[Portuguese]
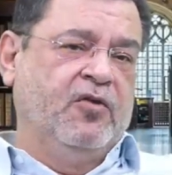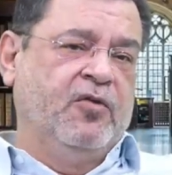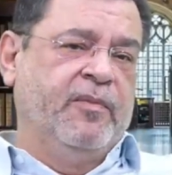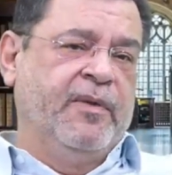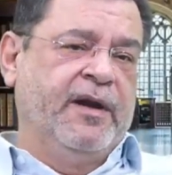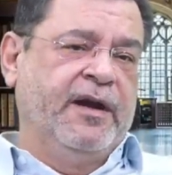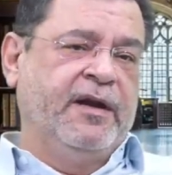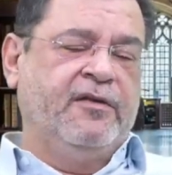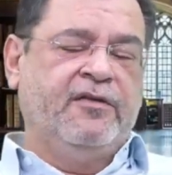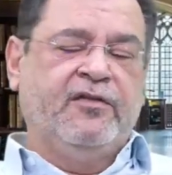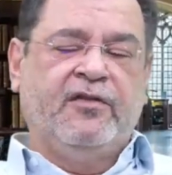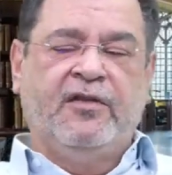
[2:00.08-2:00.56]
o
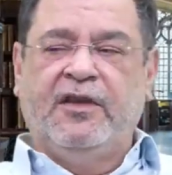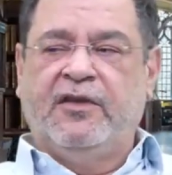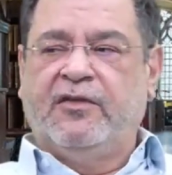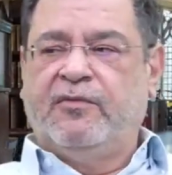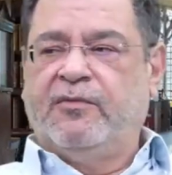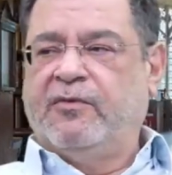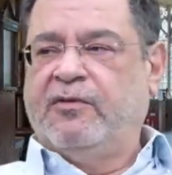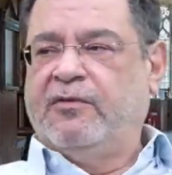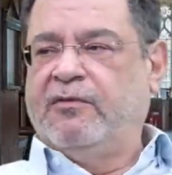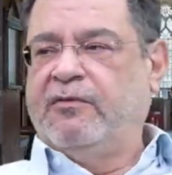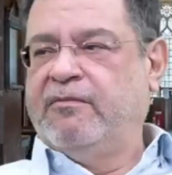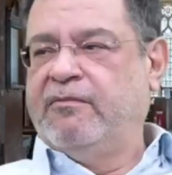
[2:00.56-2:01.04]

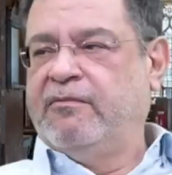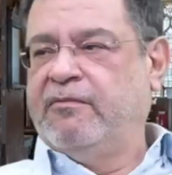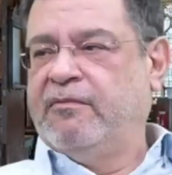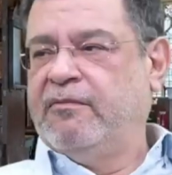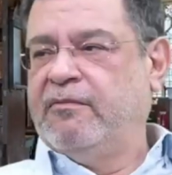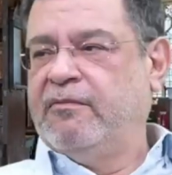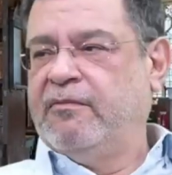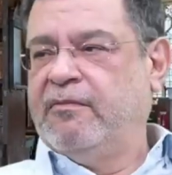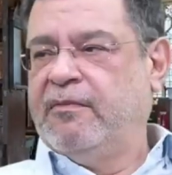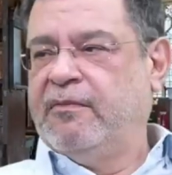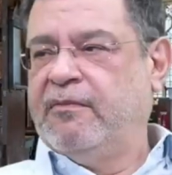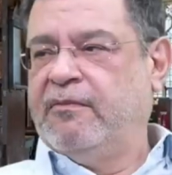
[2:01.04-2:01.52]
marxismo
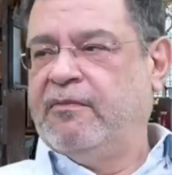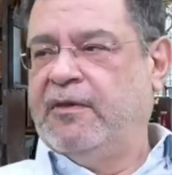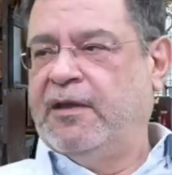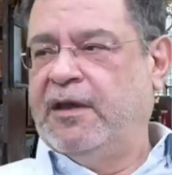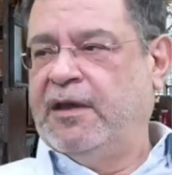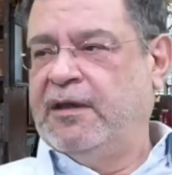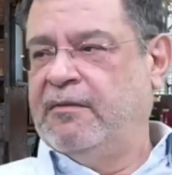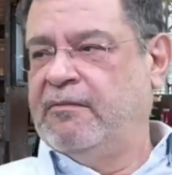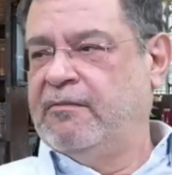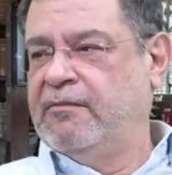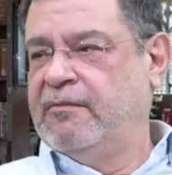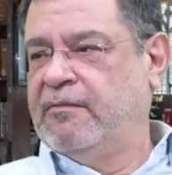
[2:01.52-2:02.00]

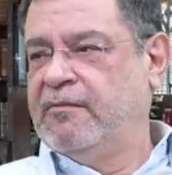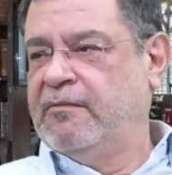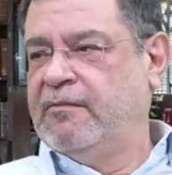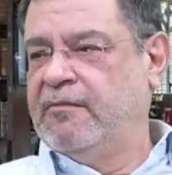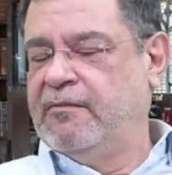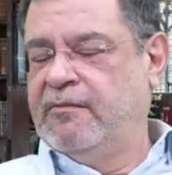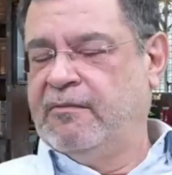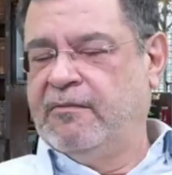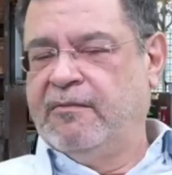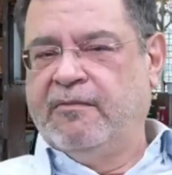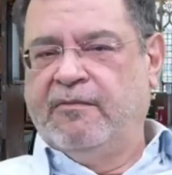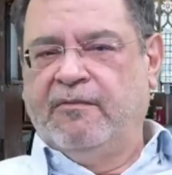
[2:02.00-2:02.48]
né?
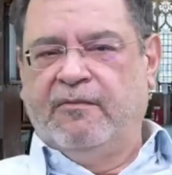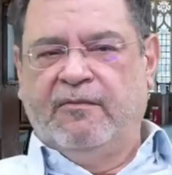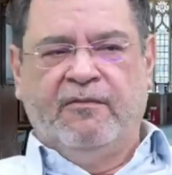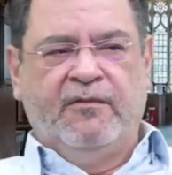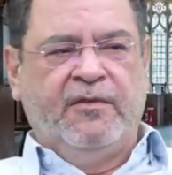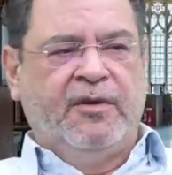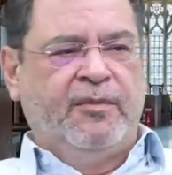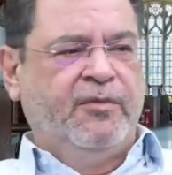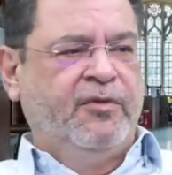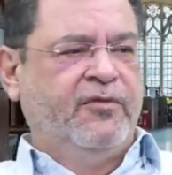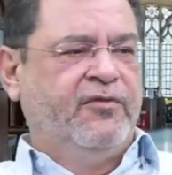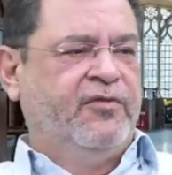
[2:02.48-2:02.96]

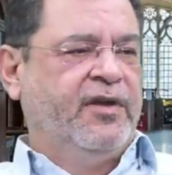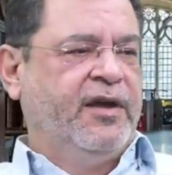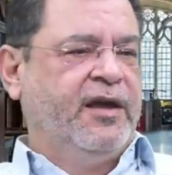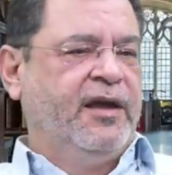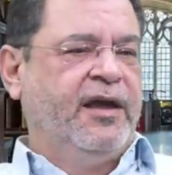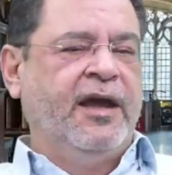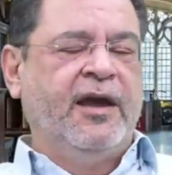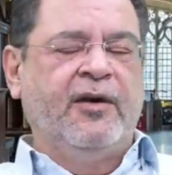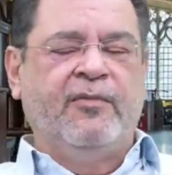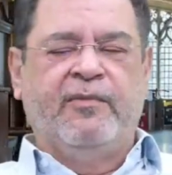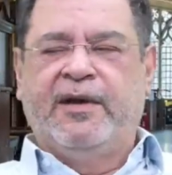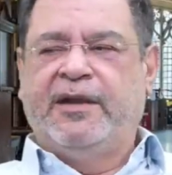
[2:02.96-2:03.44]
Vamos
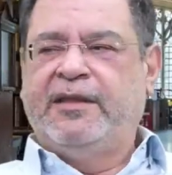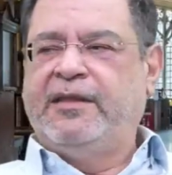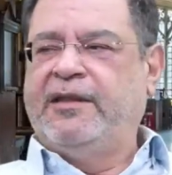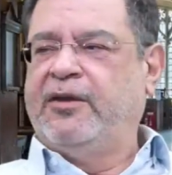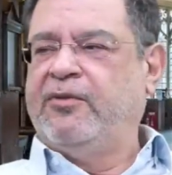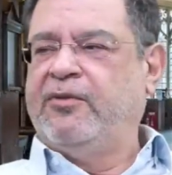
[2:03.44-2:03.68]
ver, é uma